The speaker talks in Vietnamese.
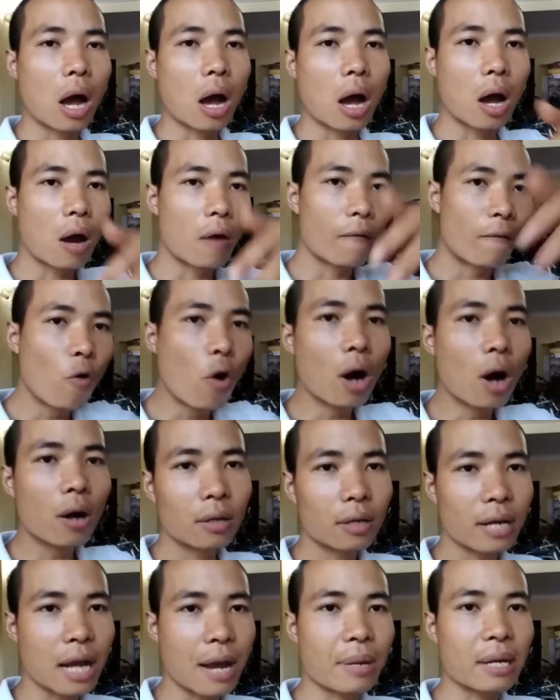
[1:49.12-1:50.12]
uh,
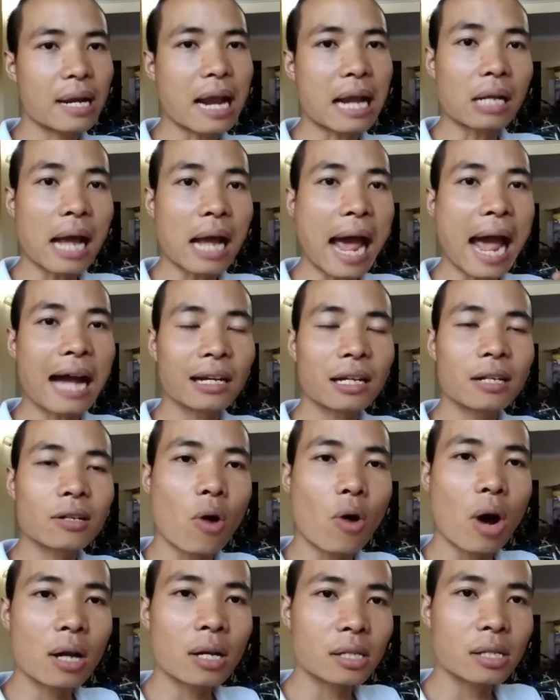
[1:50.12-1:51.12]
vuông để mà đặt hàng lên
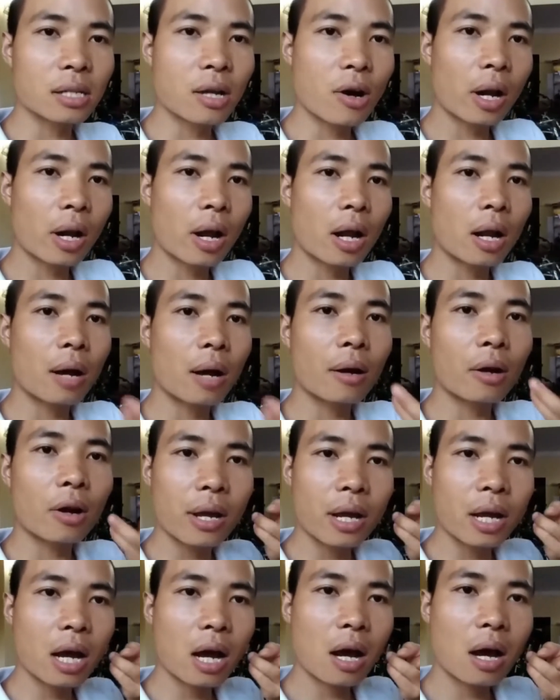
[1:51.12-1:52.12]
đó để sau đó là
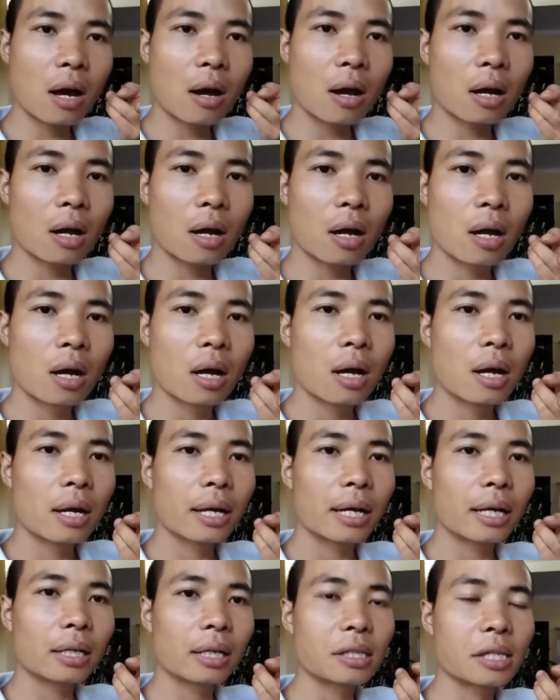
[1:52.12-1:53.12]
cái uh,
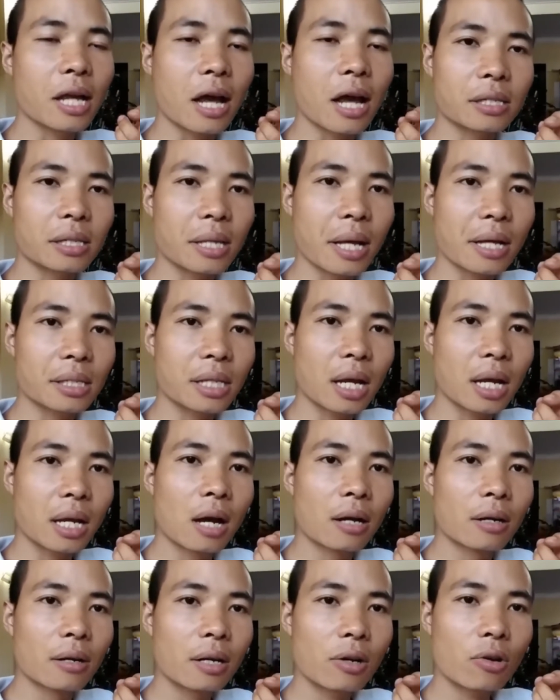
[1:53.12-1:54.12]
cái cái xe xe xe
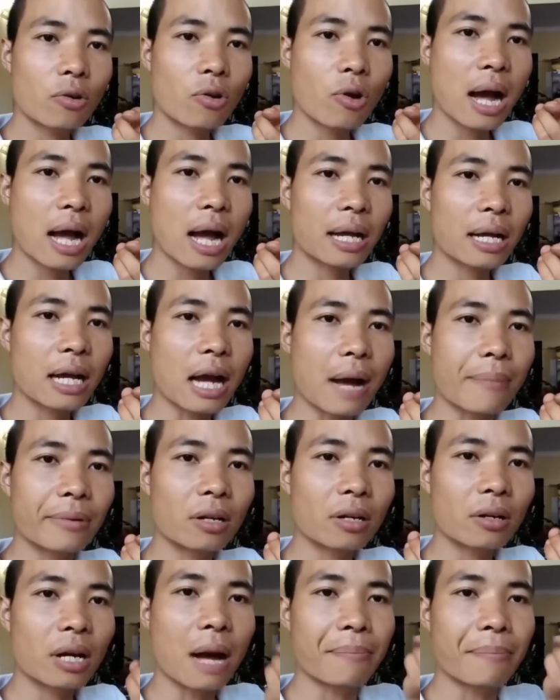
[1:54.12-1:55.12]
lưng ấy, nó có hai cái cặp ấy
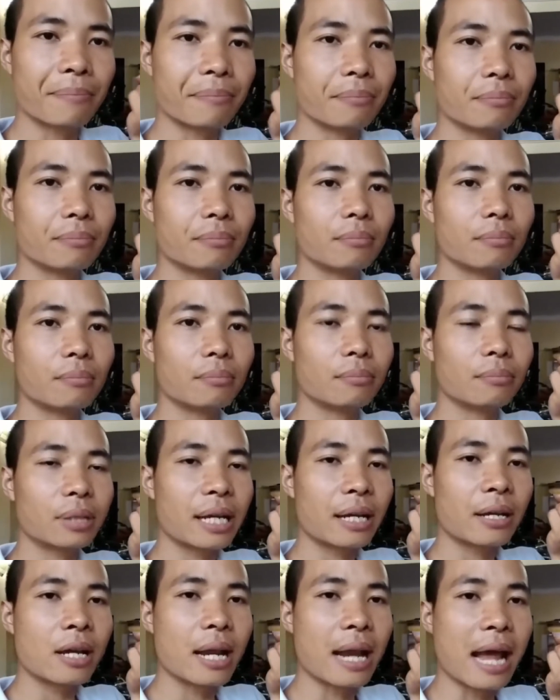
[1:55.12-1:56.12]
nó cặp
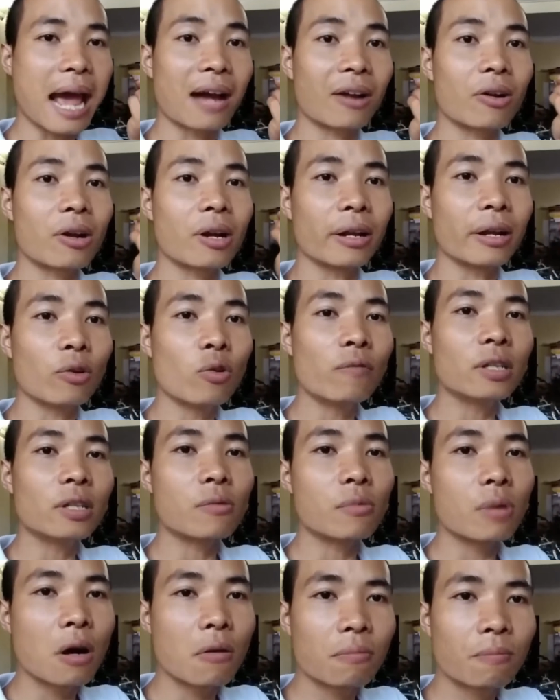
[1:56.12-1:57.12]
cái kiện hàng nó để đút vào
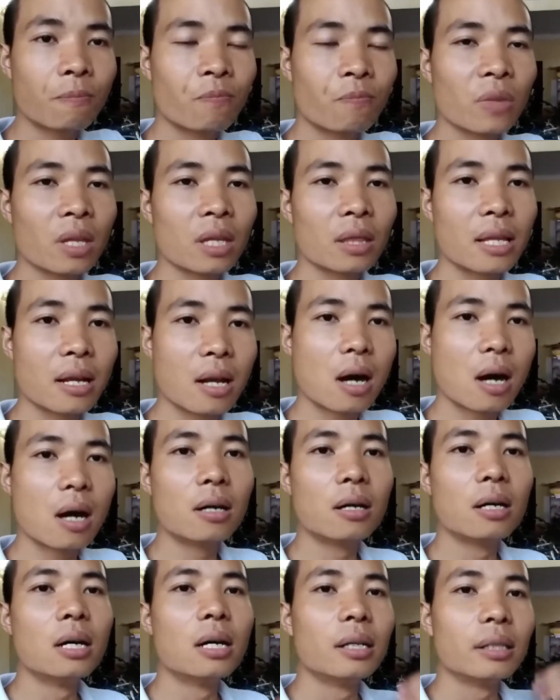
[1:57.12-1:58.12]
trong công
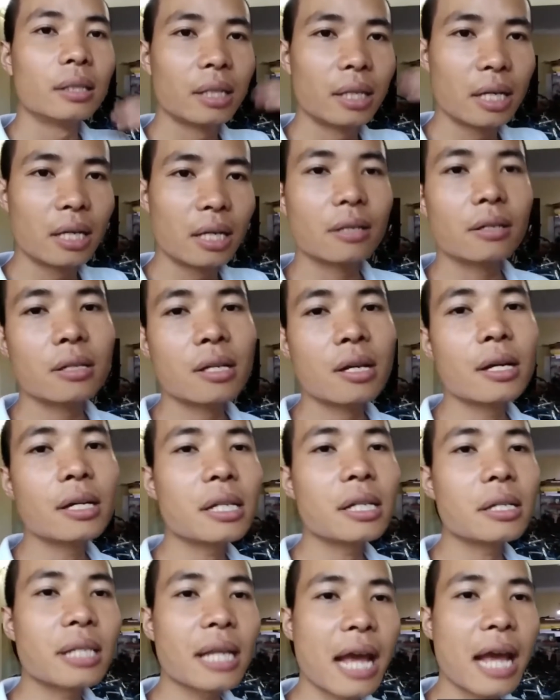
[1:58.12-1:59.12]
container thì những cái
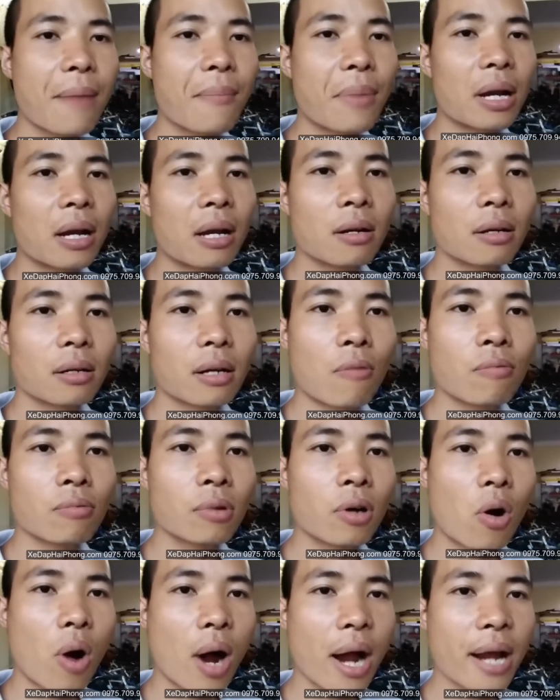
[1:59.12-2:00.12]
chiếc xe mà đã được đóng
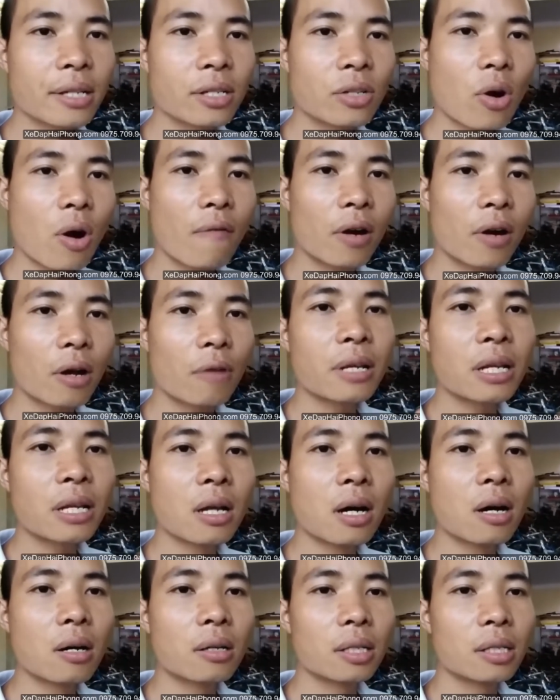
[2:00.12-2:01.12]
gói cho vào
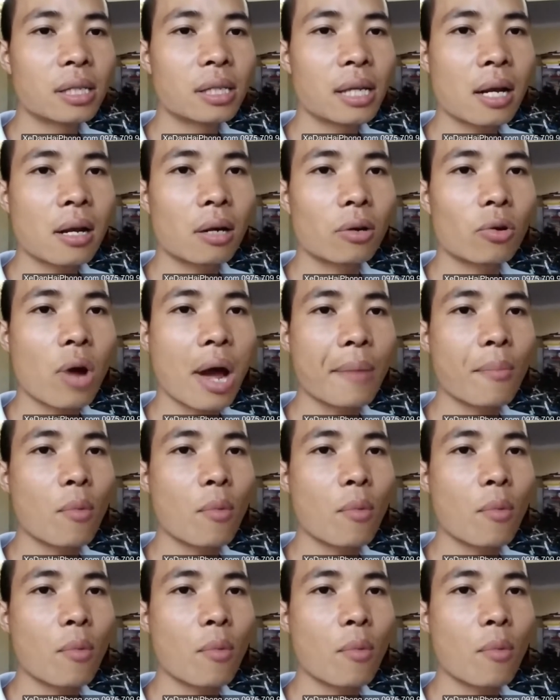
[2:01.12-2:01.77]
container thì sẽ được loại